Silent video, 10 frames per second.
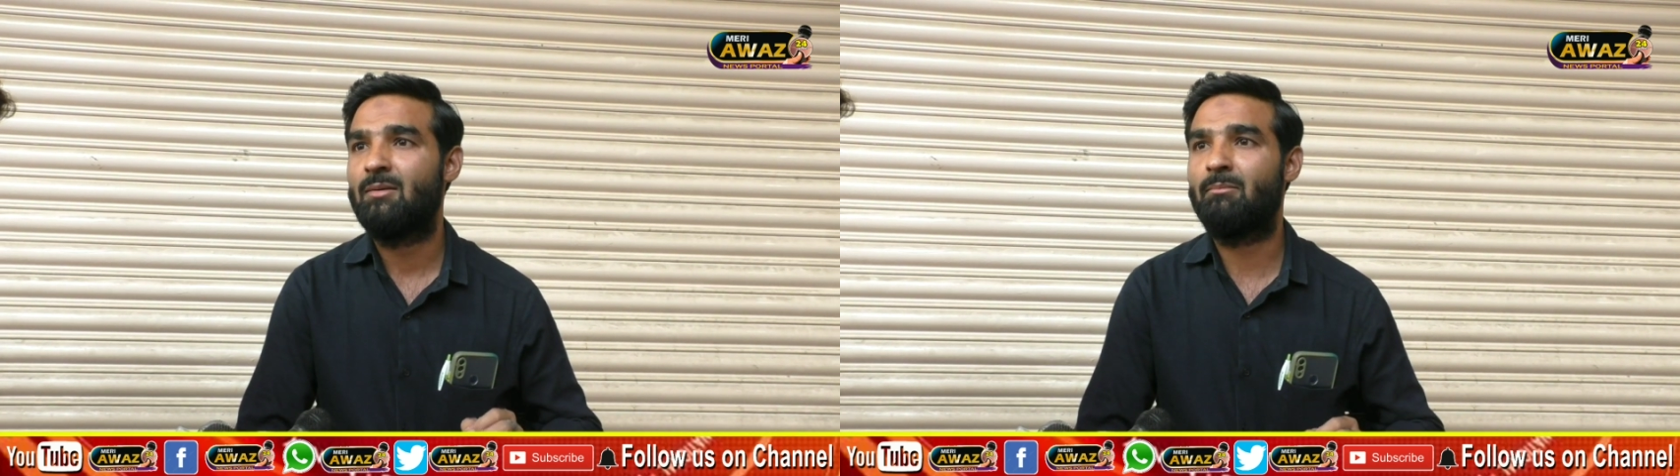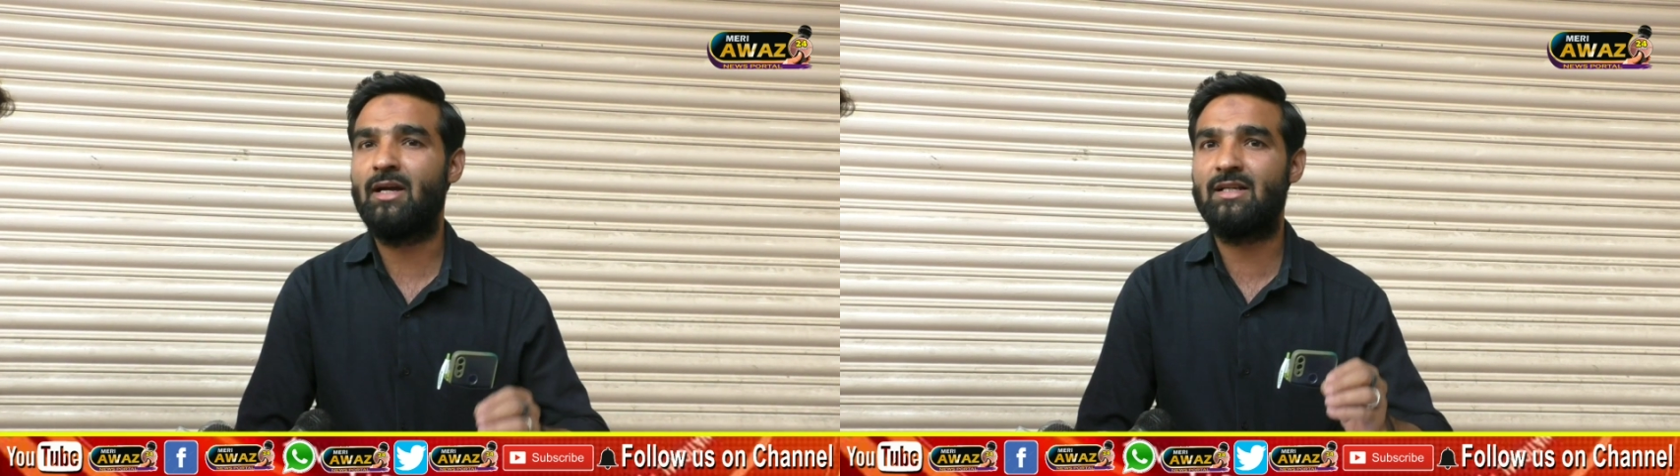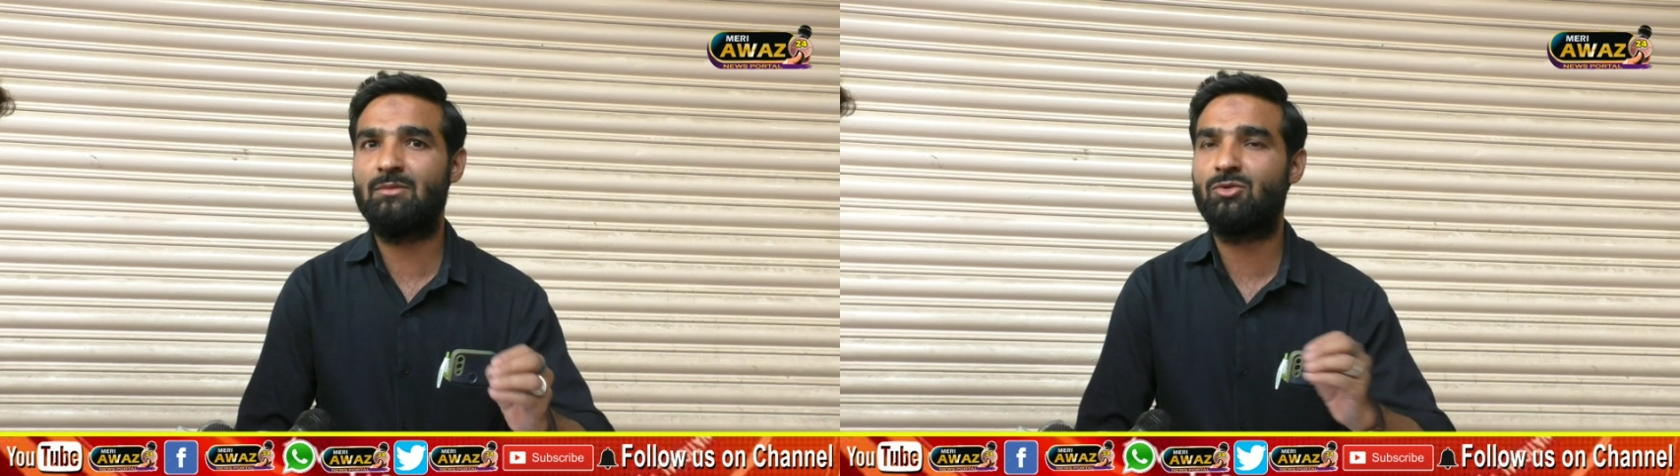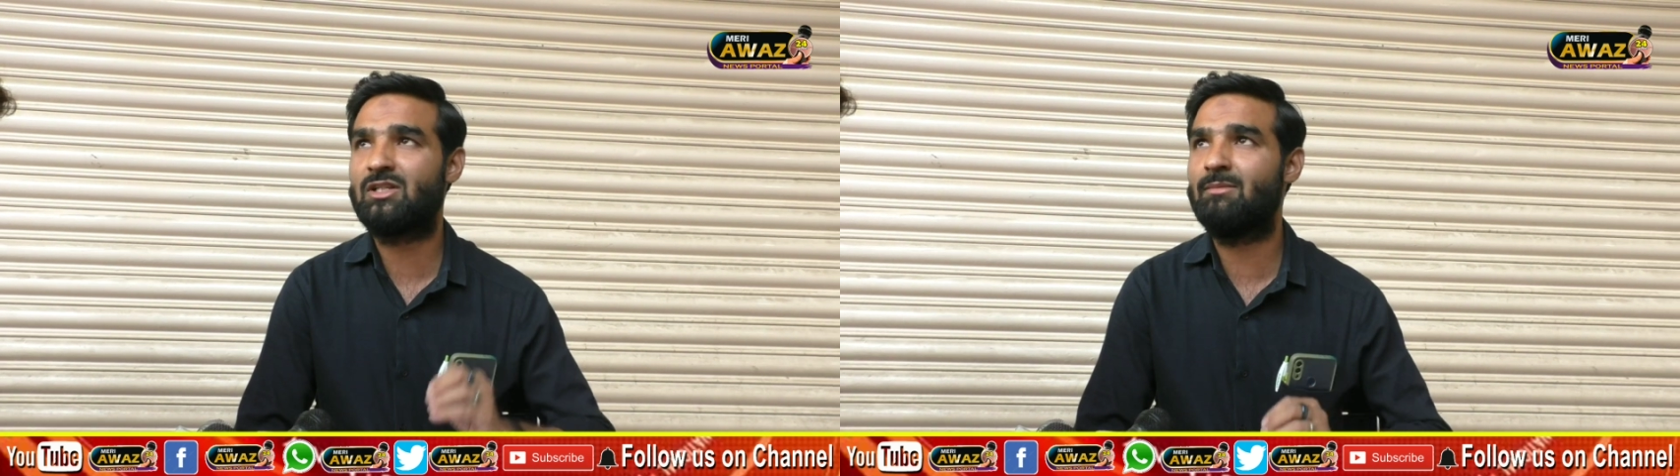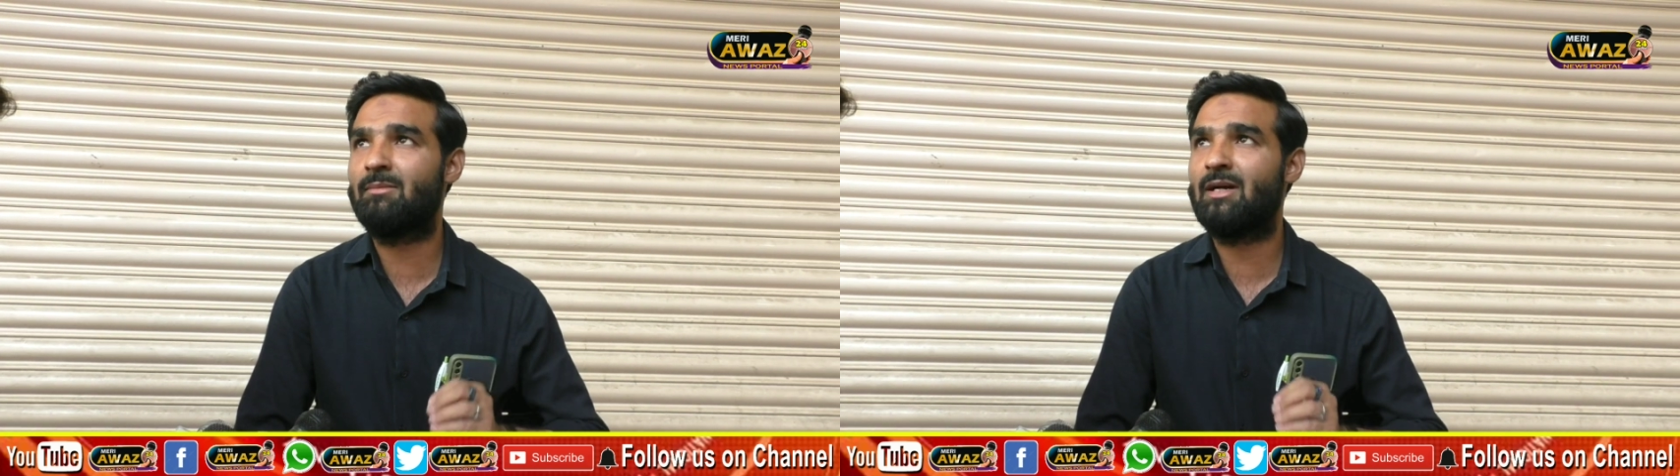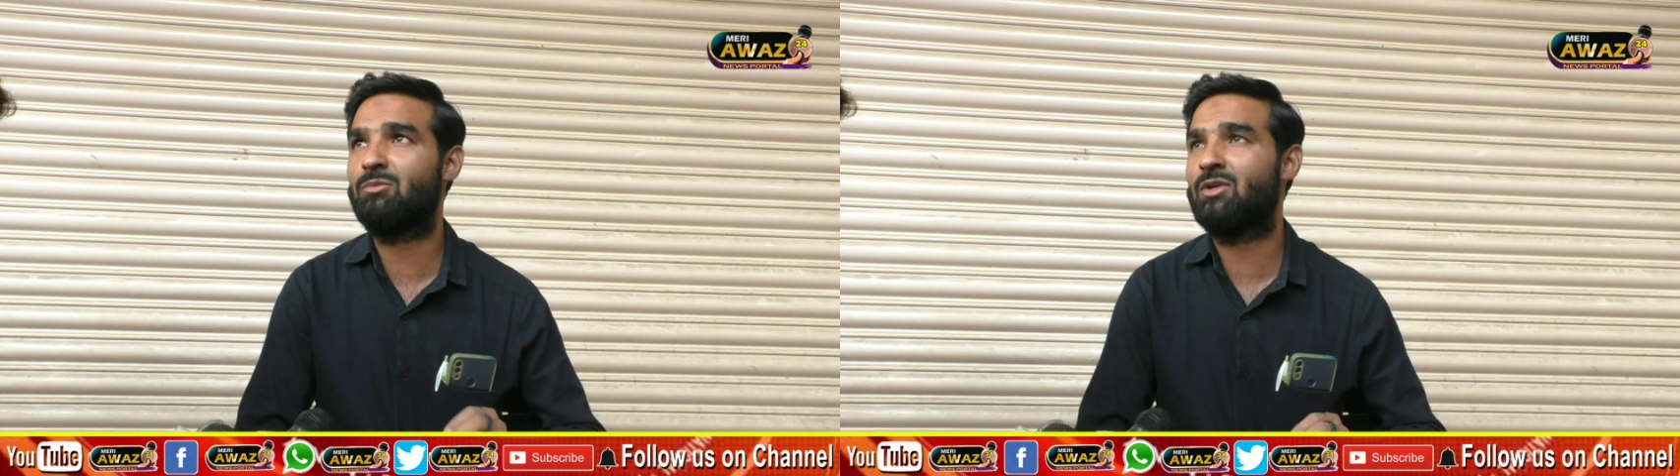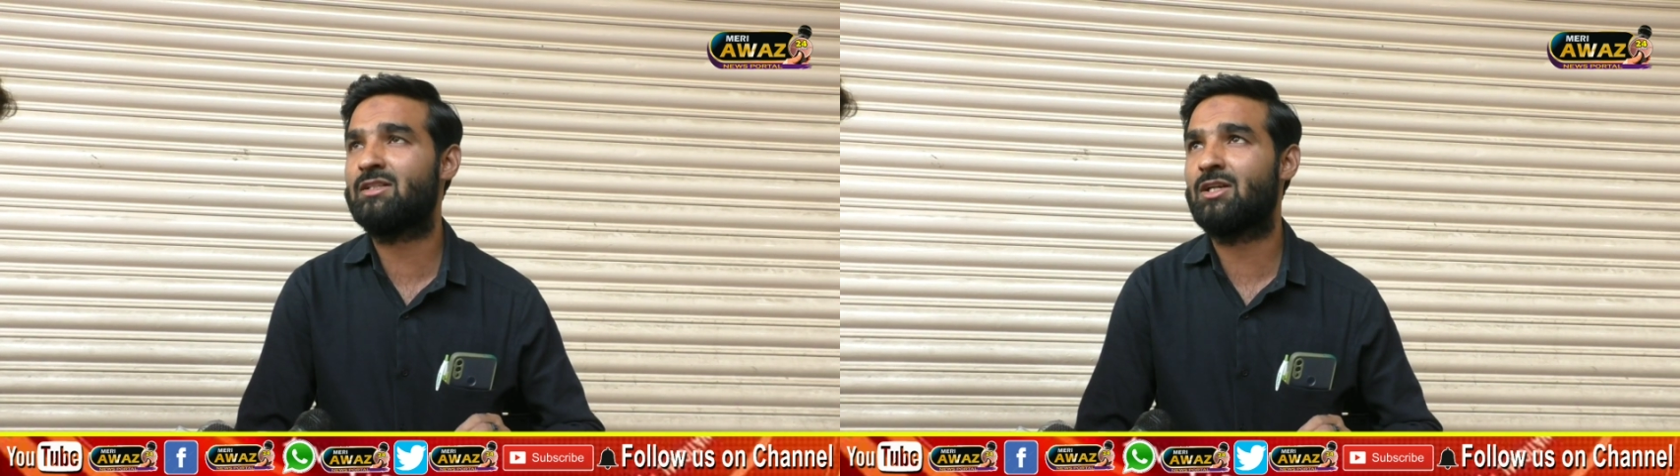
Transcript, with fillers: मैं ऐसे ए मुस्लिम एक बात बोलना